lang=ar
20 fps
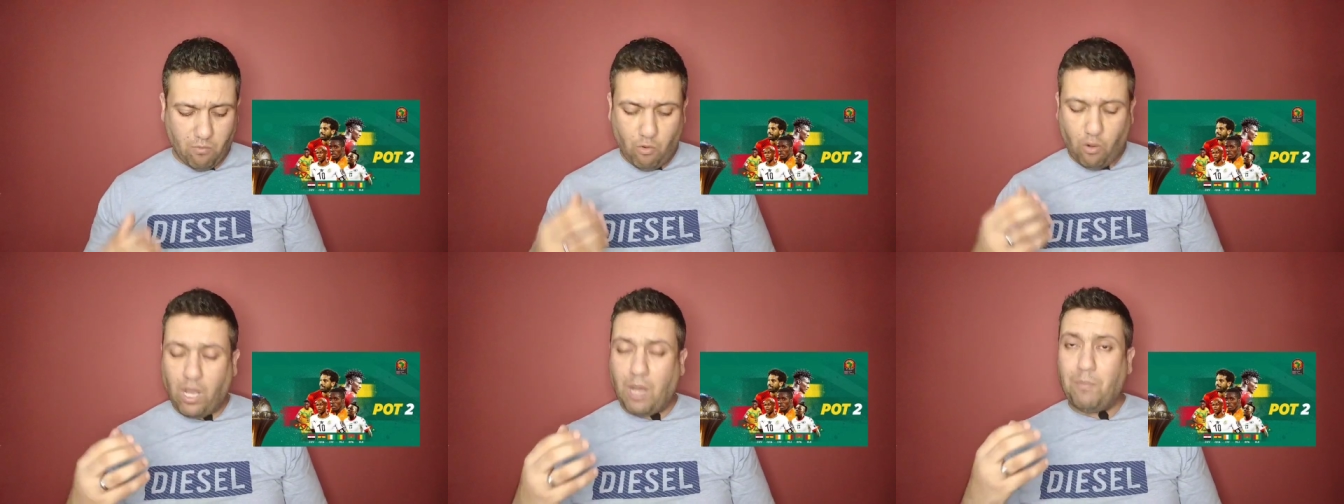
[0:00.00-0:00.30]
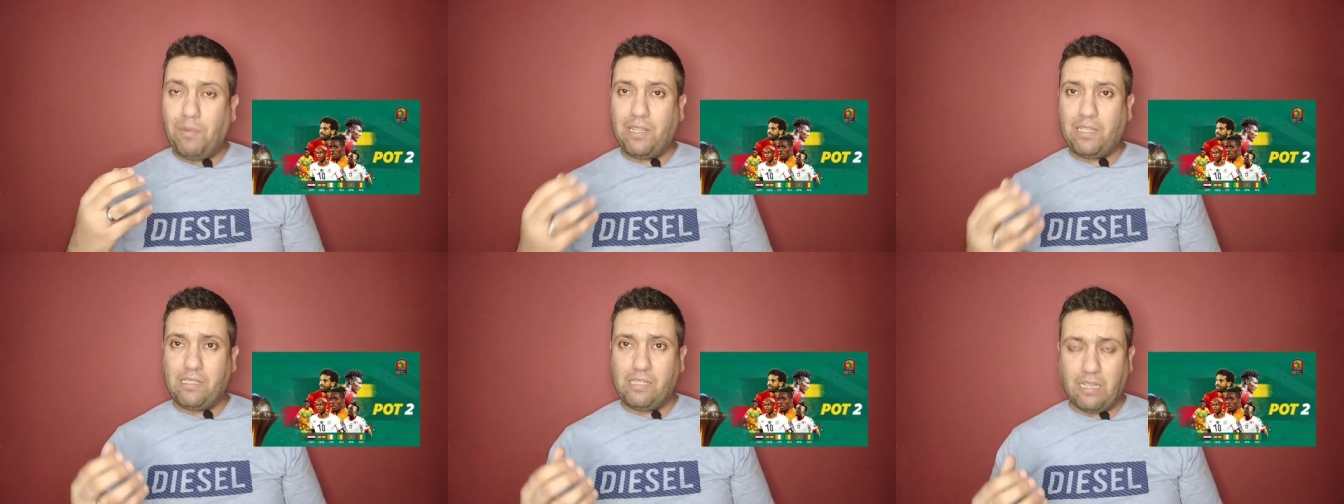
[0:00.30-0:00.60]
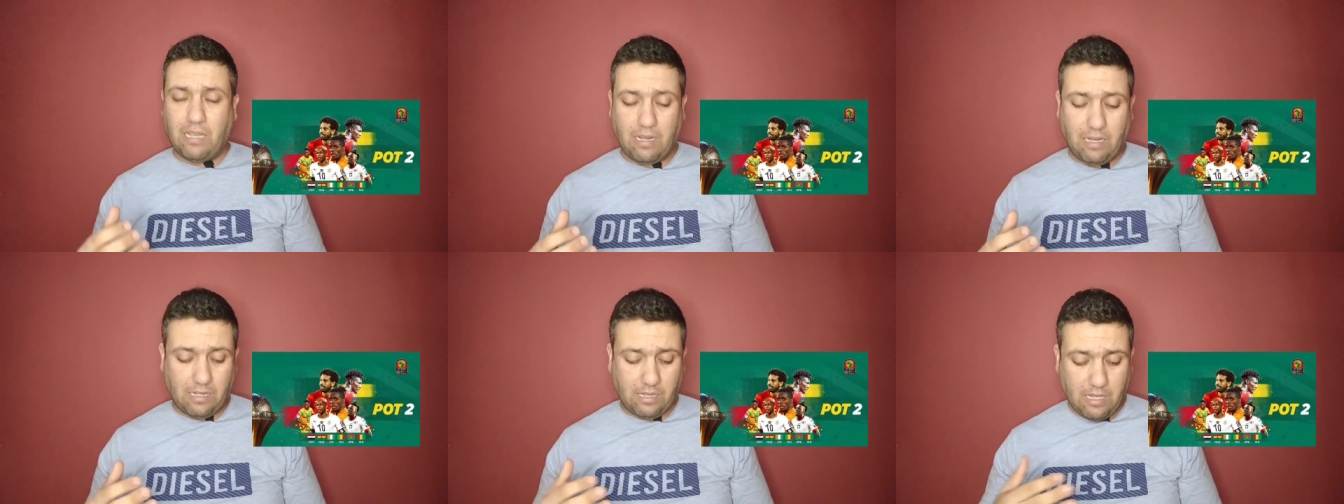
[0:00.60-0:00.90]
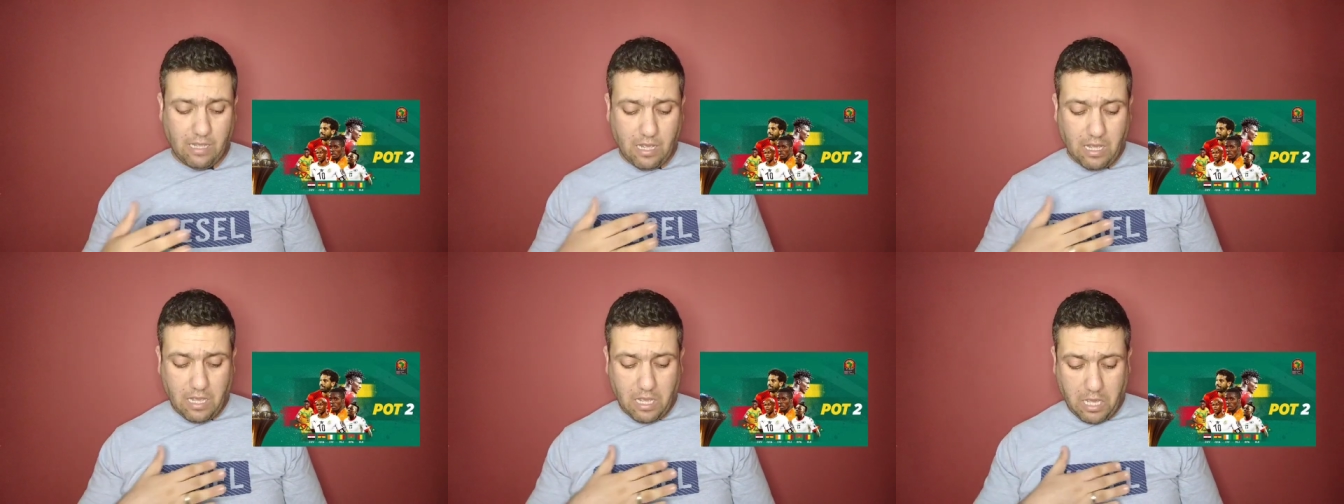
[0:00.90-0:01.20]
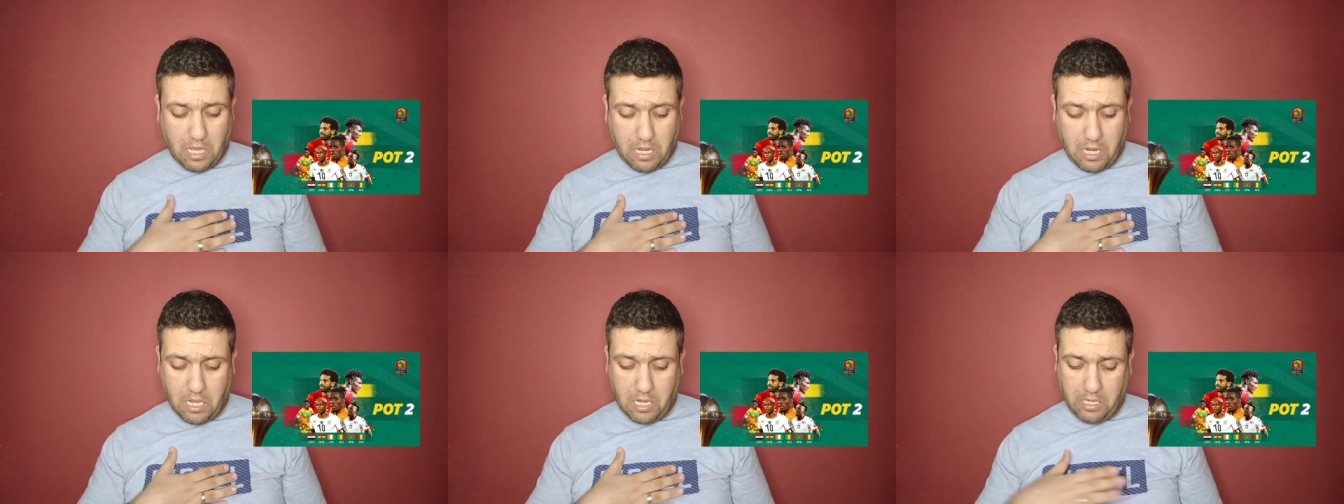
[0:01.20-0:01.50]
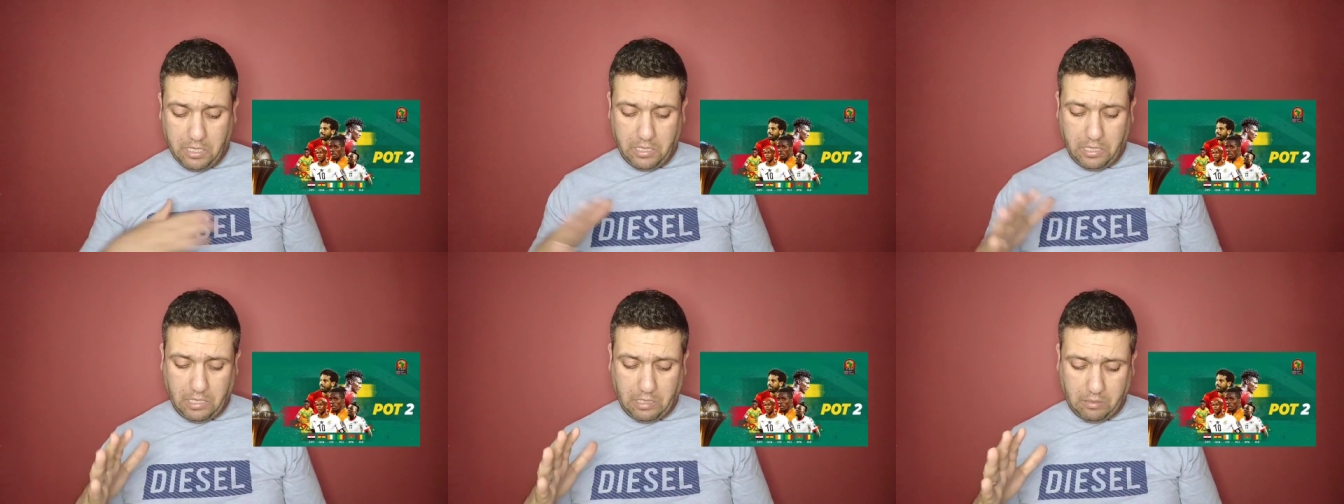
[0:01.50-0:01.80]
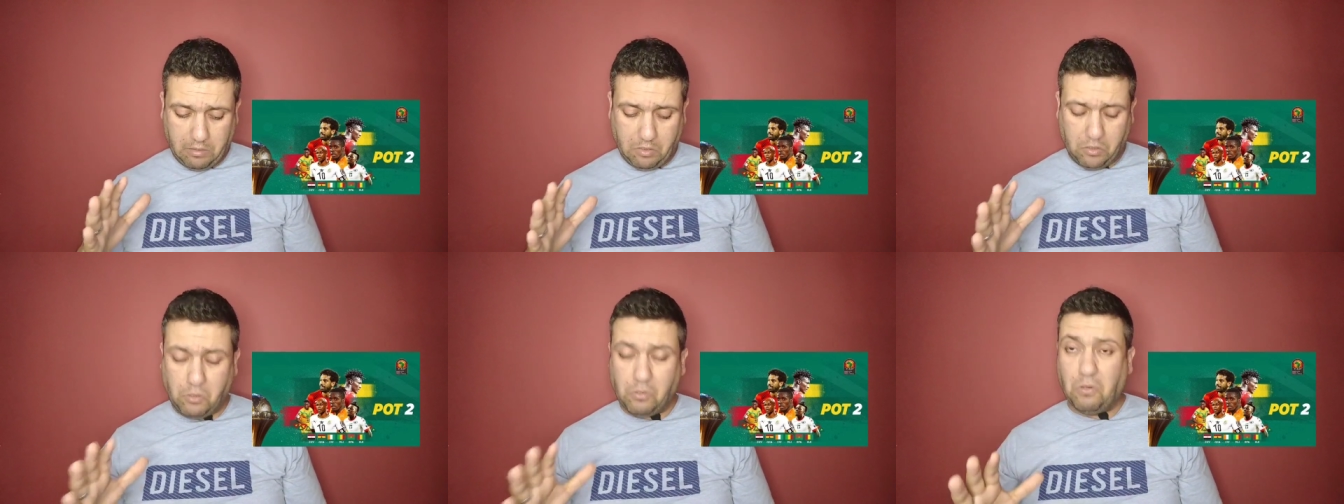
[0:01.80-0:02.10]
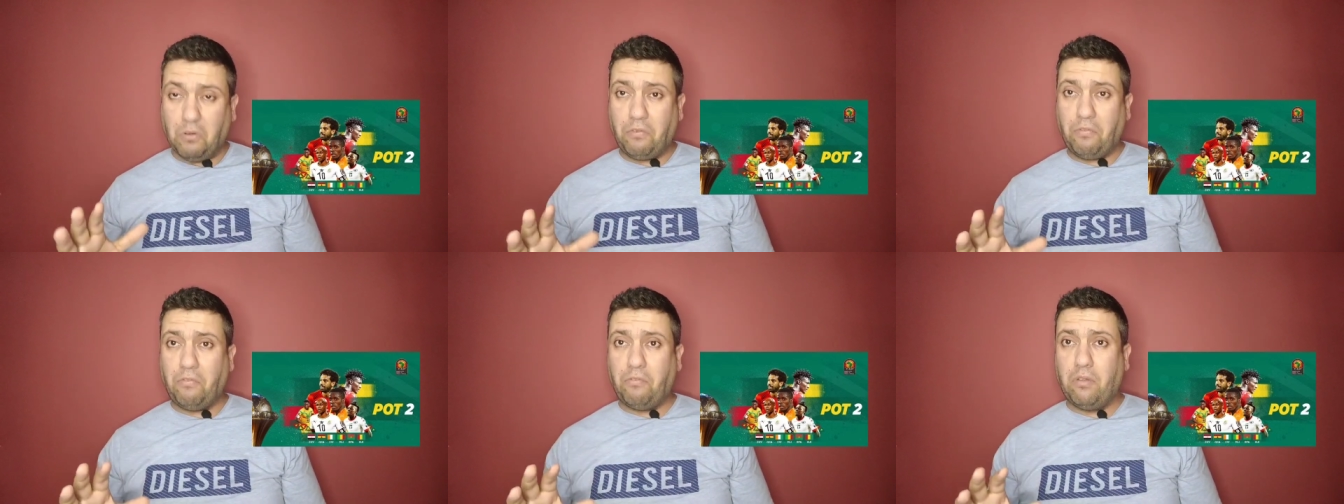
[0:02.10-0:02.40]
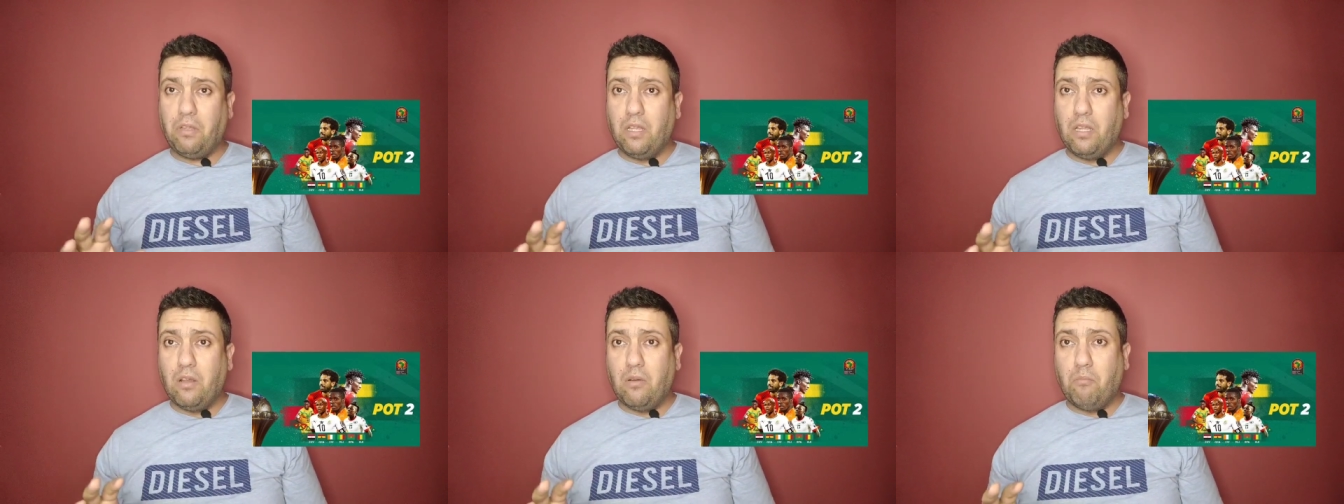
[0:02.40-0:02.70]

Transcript: مقابله سهله انا ليا نشوف